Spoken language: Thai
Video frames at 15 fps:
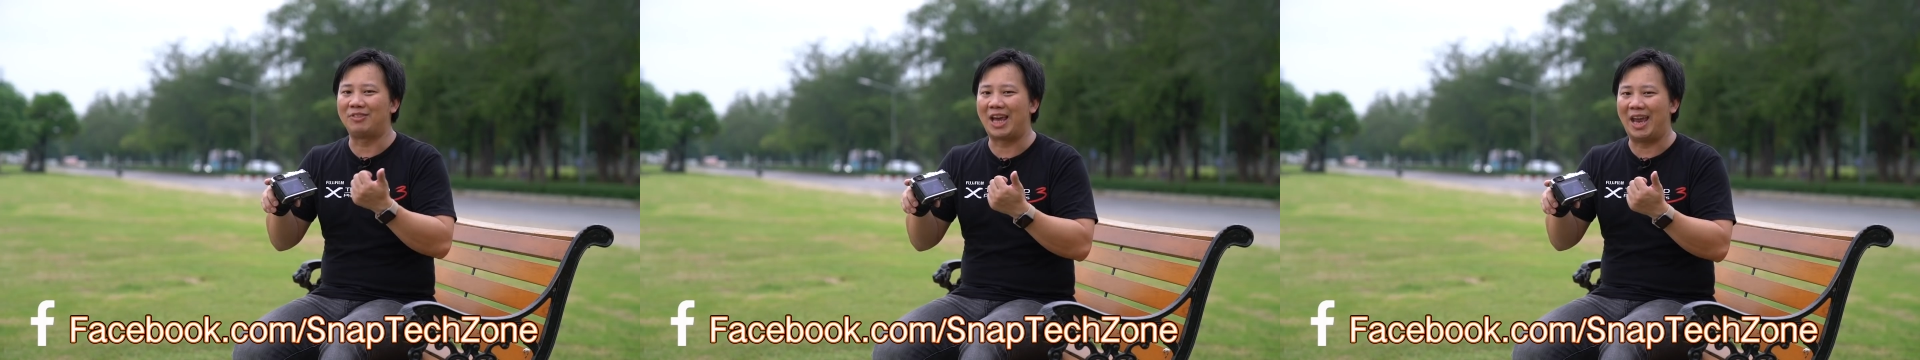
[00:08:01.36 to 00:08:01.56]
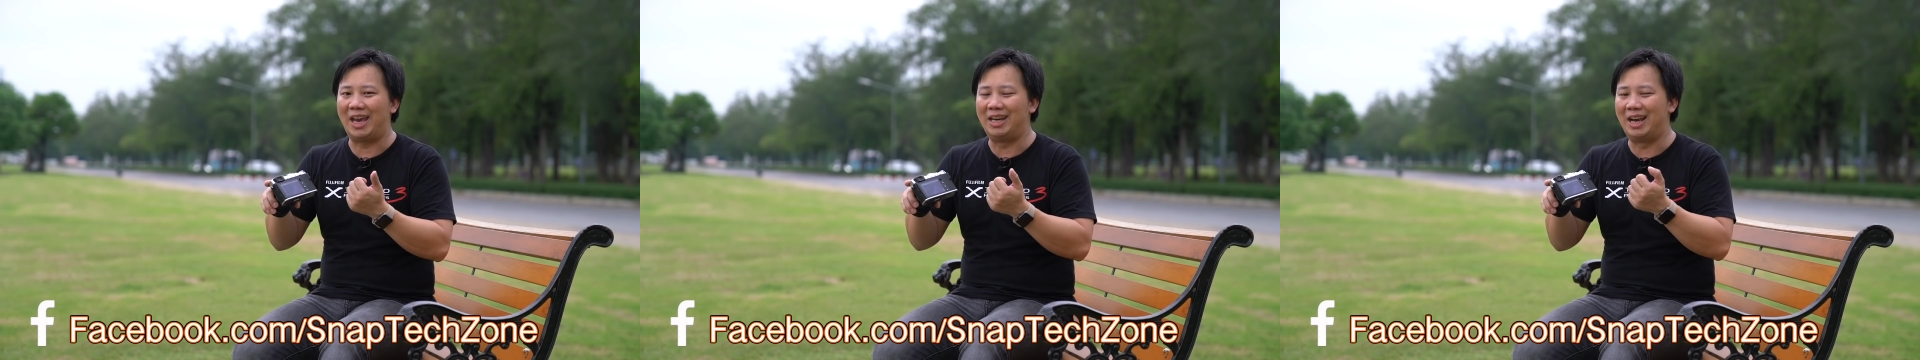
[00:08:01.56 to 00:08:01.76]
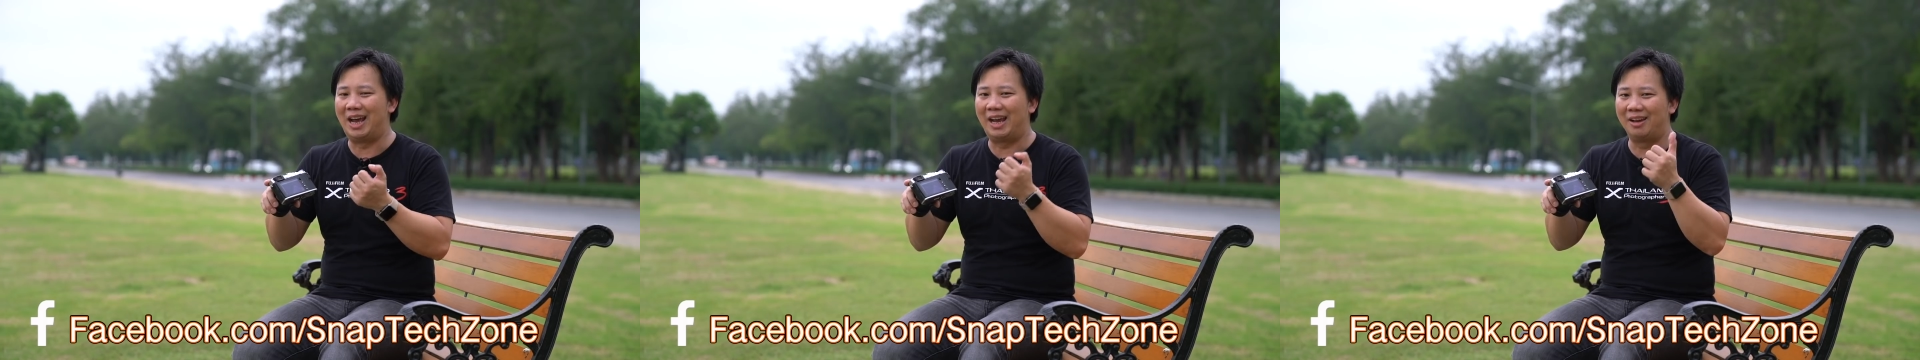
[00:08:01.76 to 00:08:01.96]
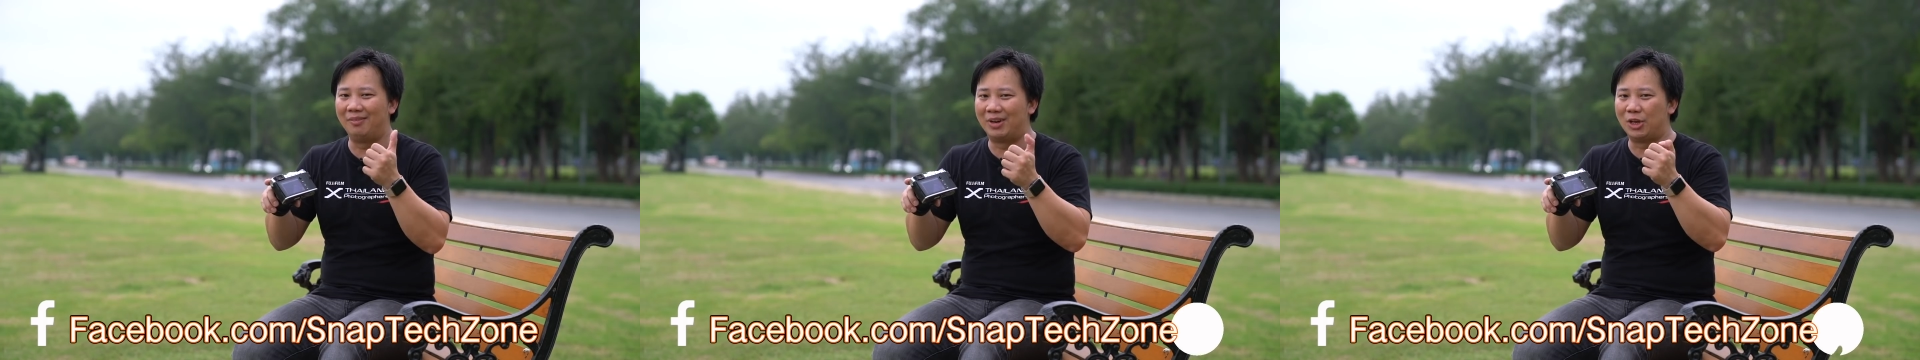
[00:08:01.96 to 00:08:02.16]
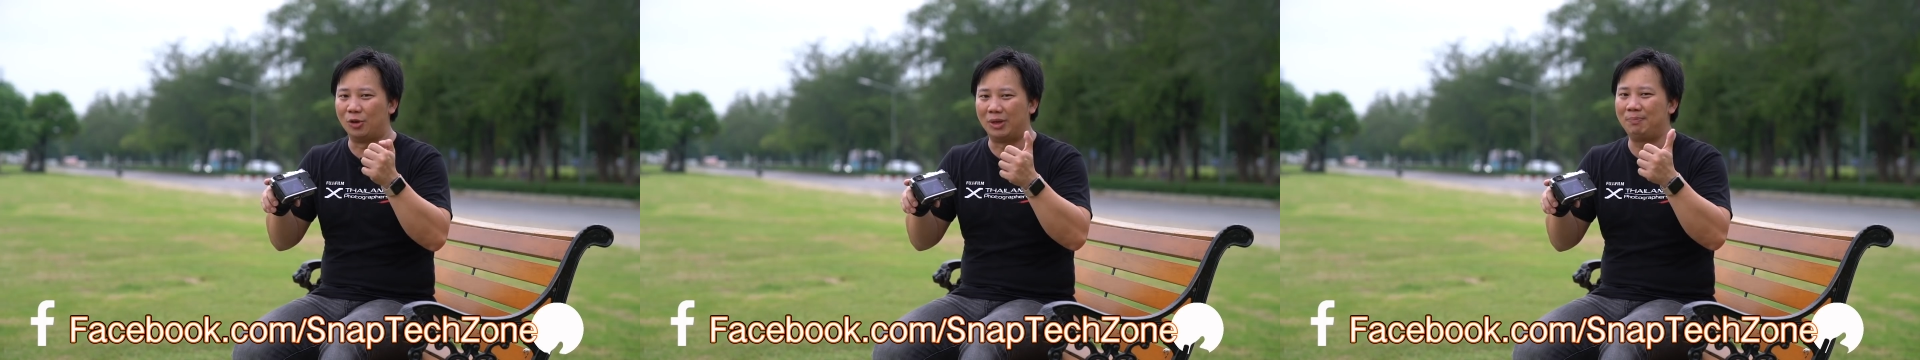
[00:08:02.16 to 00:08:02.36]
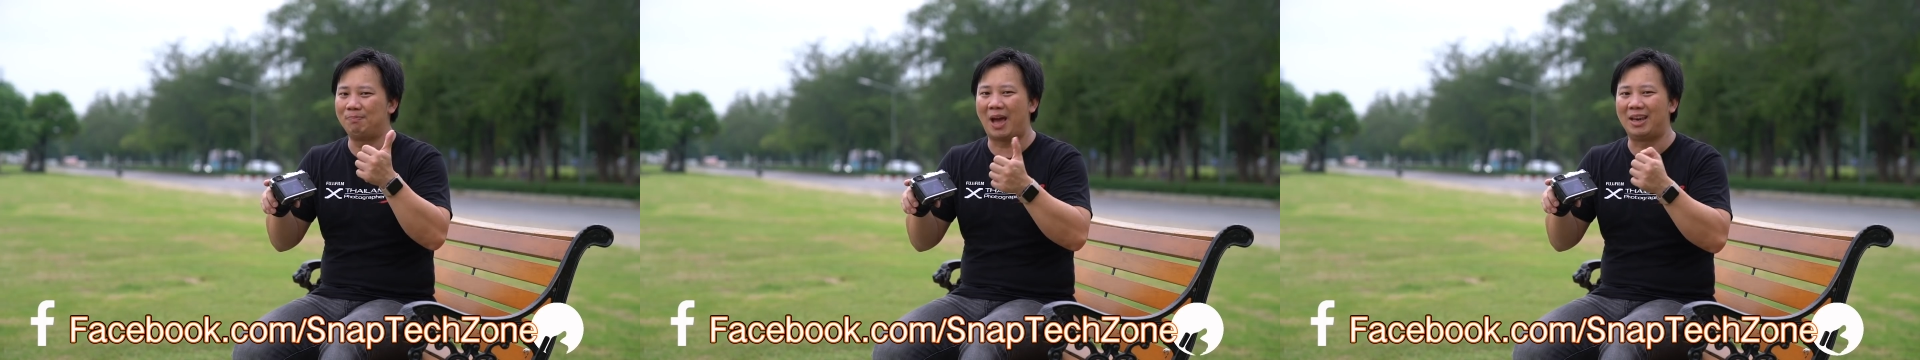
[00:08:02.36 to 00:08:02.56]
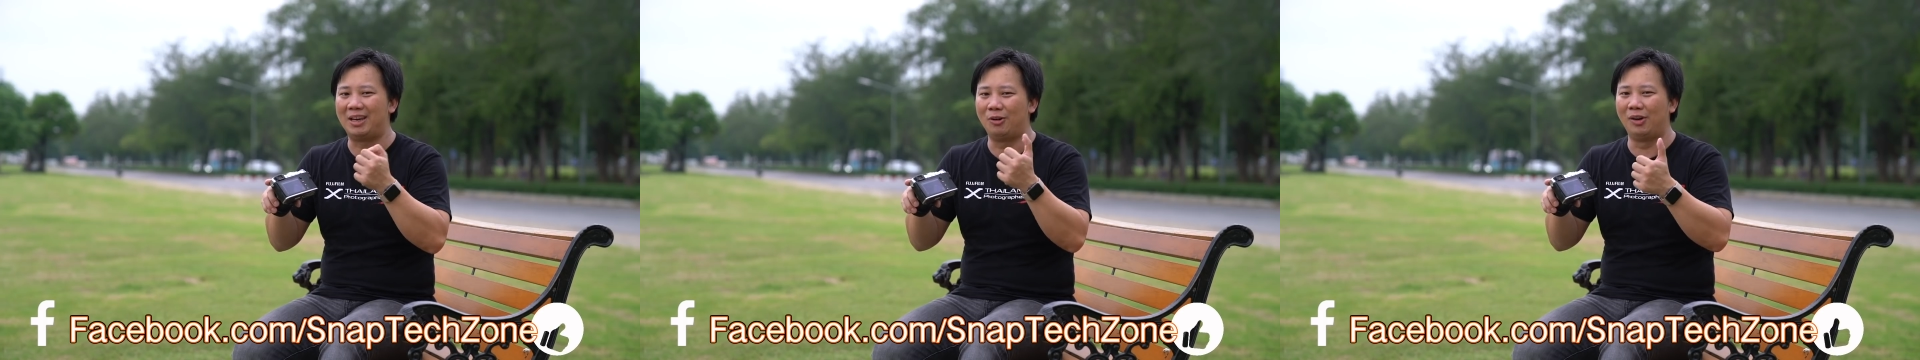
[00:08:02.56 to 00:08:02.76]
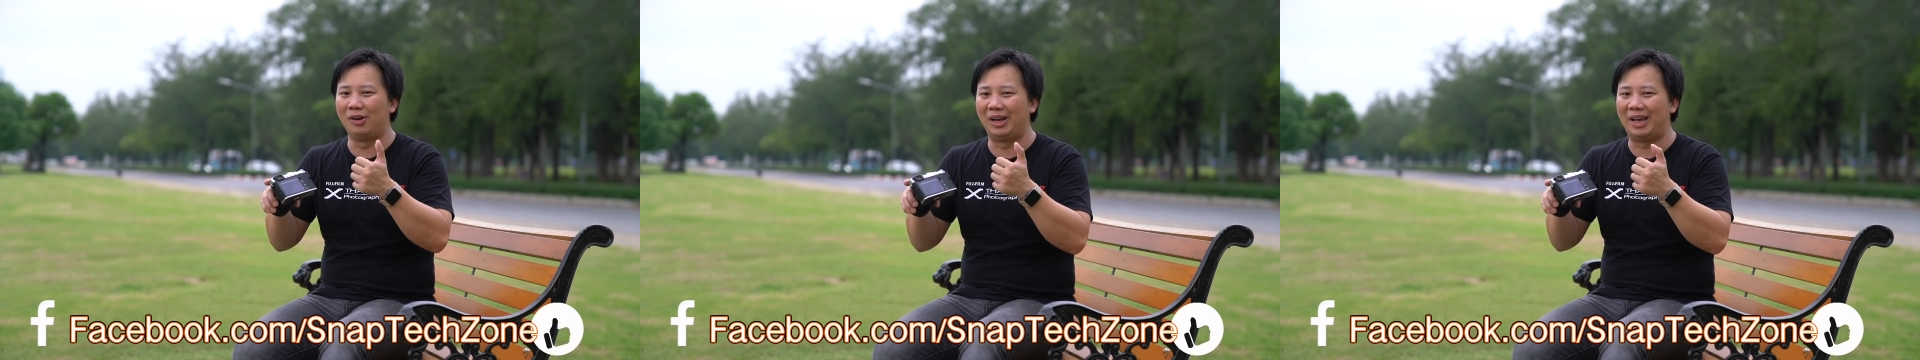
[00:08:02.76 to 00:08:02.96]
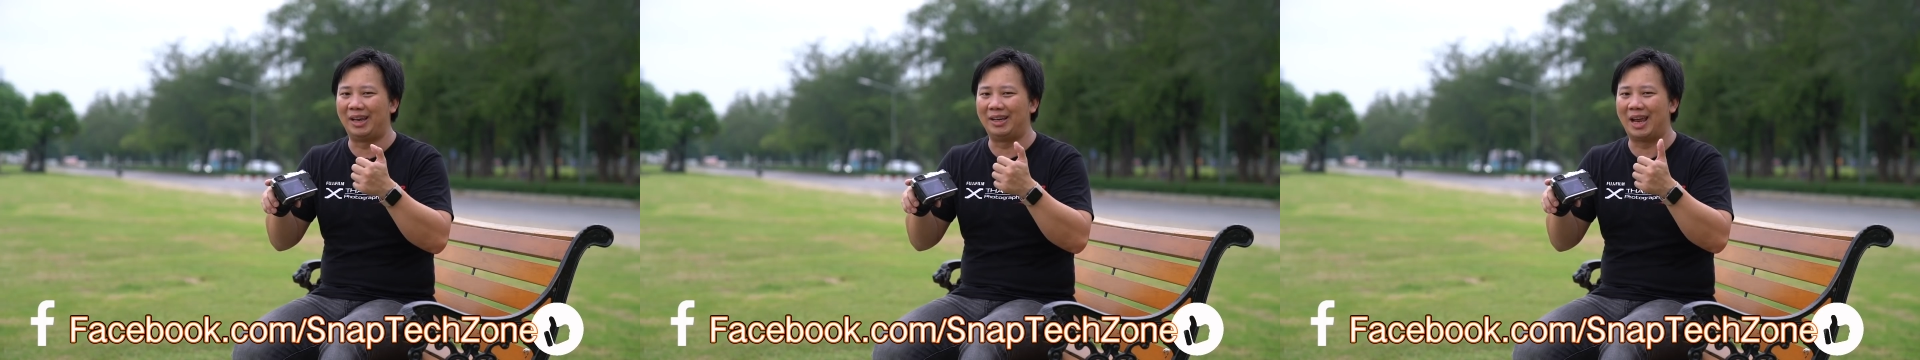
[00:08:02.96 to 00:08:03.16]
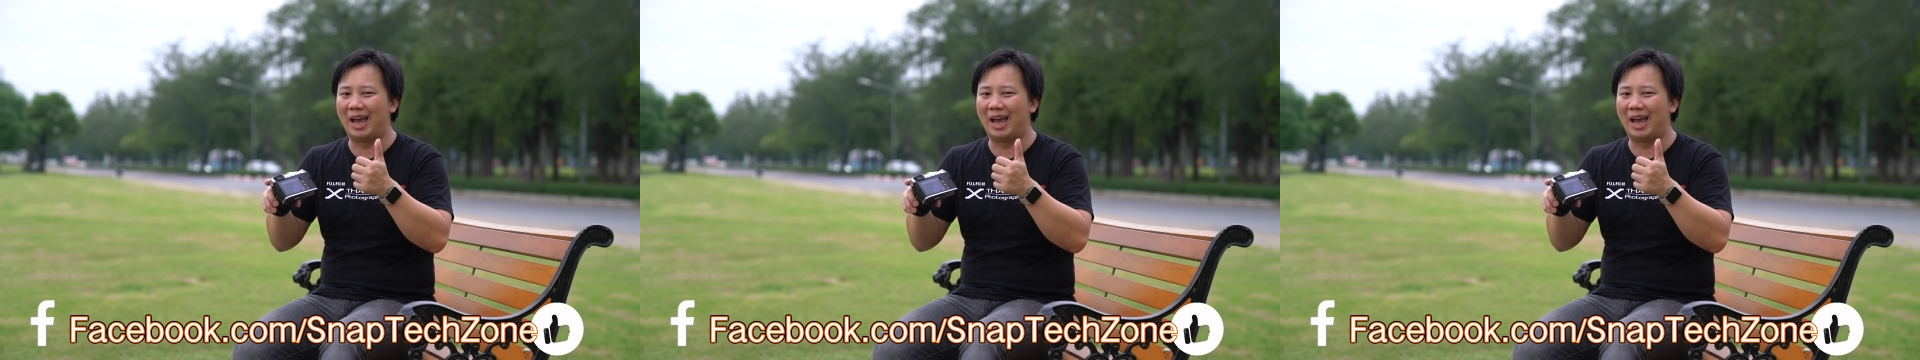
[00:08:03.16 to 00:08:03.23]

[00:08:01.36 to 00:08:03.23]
มใจนะฮะคือมันอยู่ที่ปลายนิ้วเราเลย